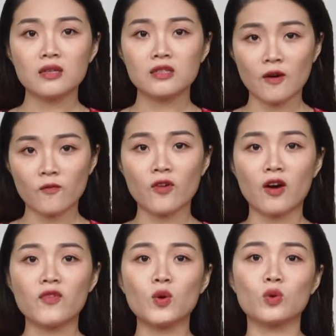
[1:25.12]
Chật
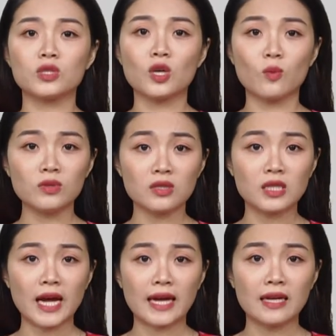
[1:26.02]
vật với cuộc sống thường
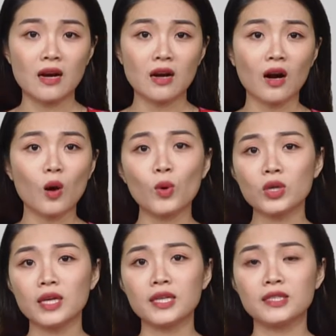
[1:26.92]
ngày, không có
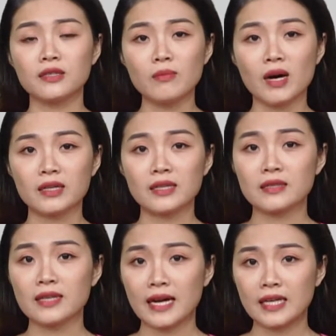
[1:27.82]
tiền chữa bệnh
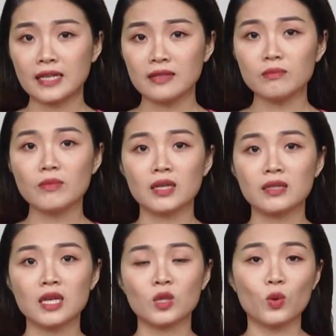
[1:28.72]
đã khiến bệnh
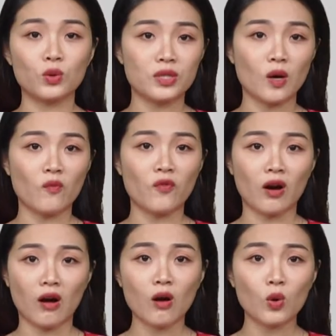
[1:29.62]
tình của chồng và
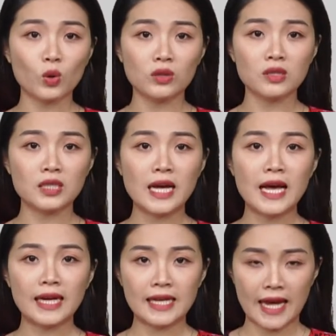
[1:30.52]
con cô tươi
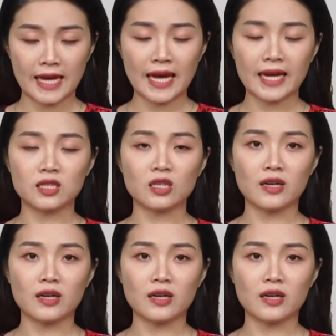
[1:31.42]
ngày càng trở